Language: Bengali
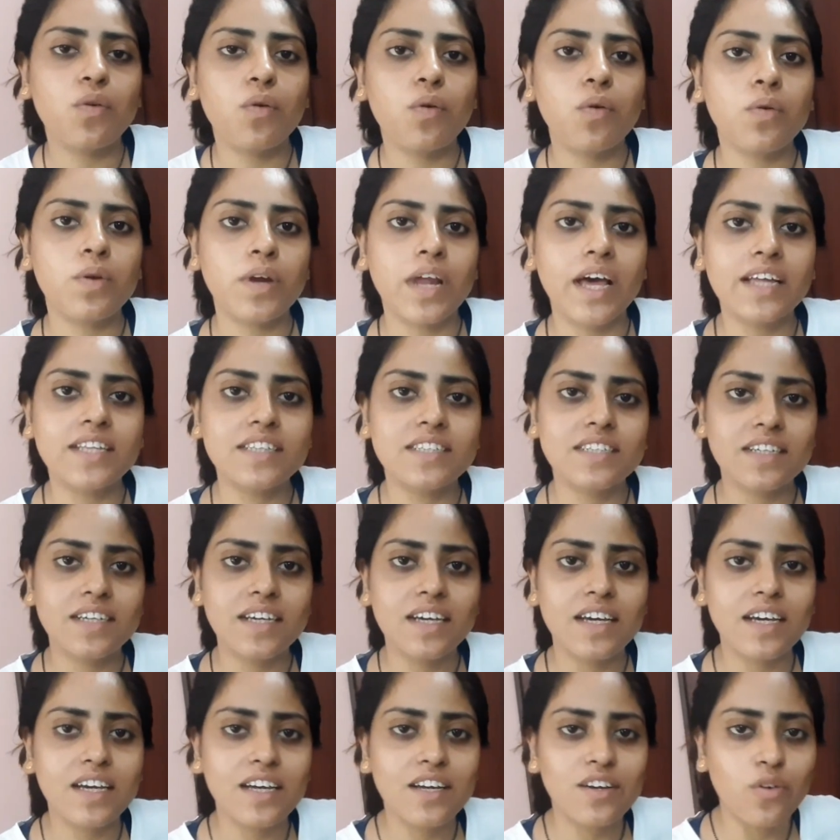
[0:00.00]
ওর
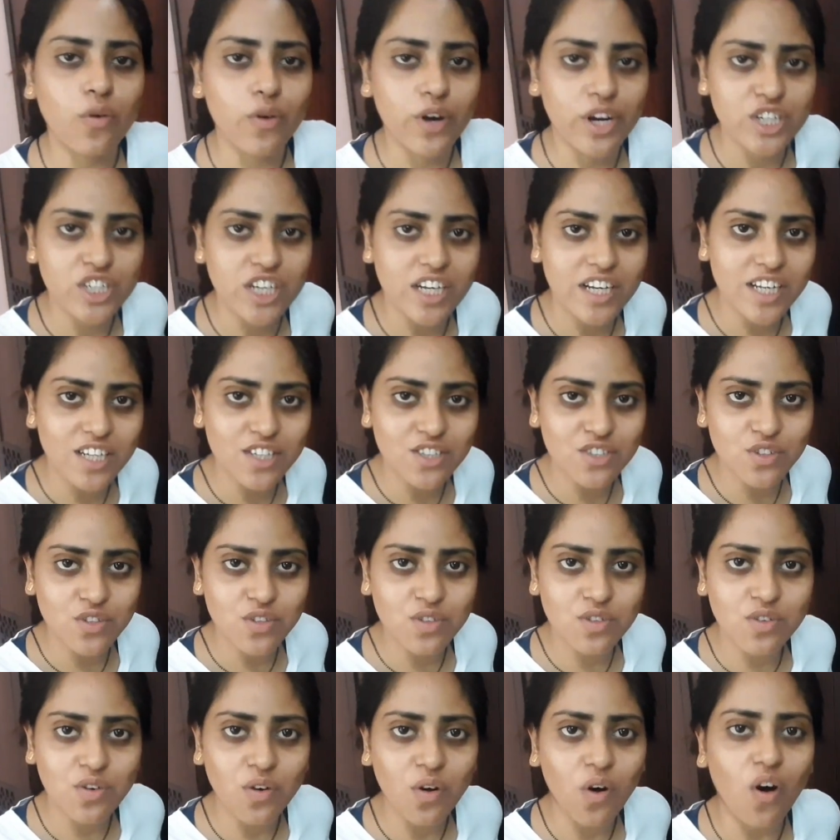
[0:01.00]
আজকে রোটেশনের
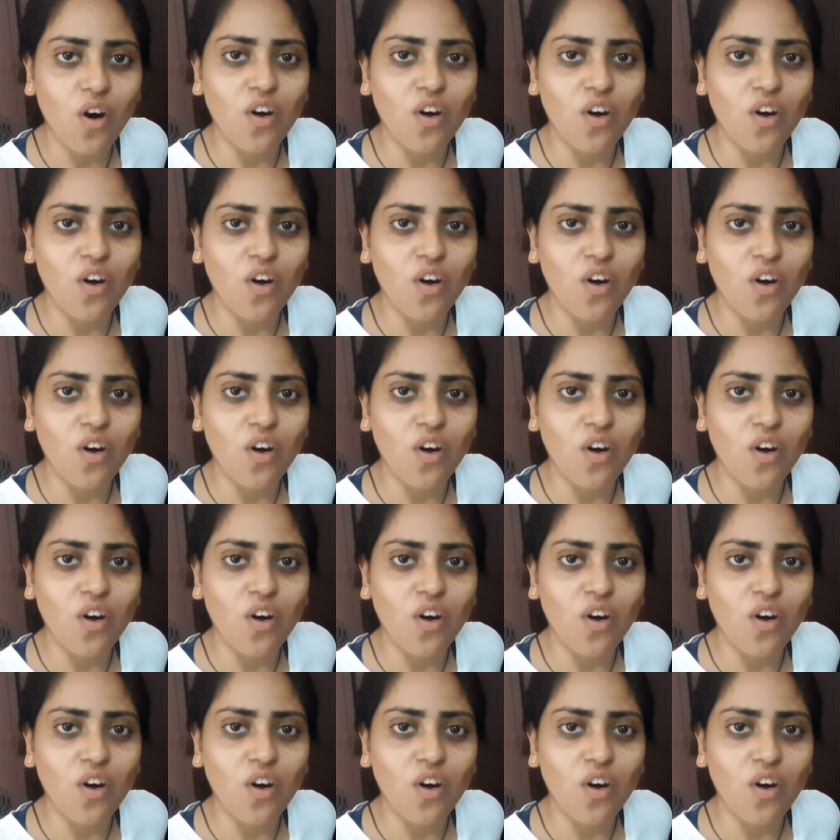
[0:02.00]
জন্য